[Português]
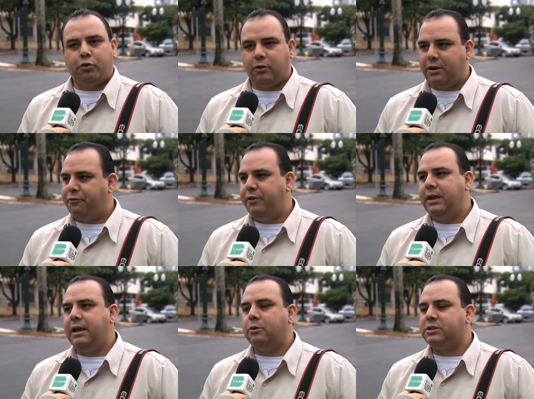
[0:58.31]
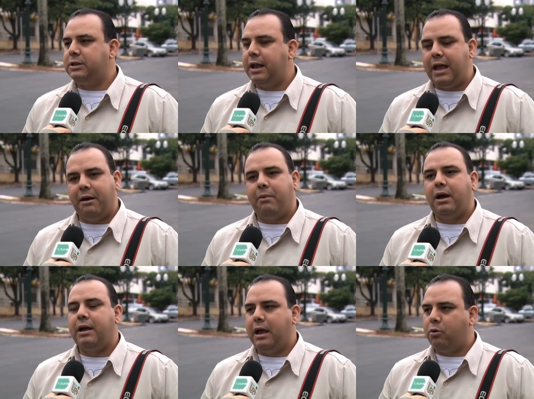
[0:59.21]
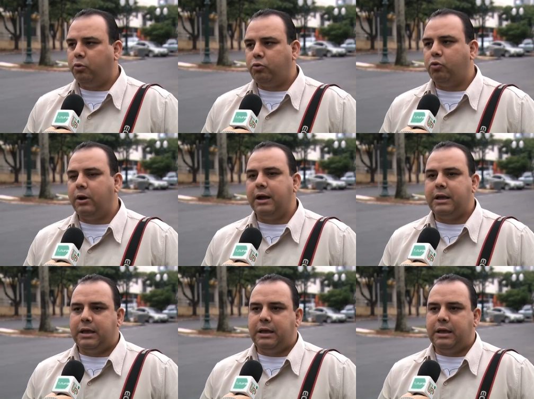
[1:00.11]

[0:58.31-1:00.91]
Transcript: fotografia, o cinema, é cultura.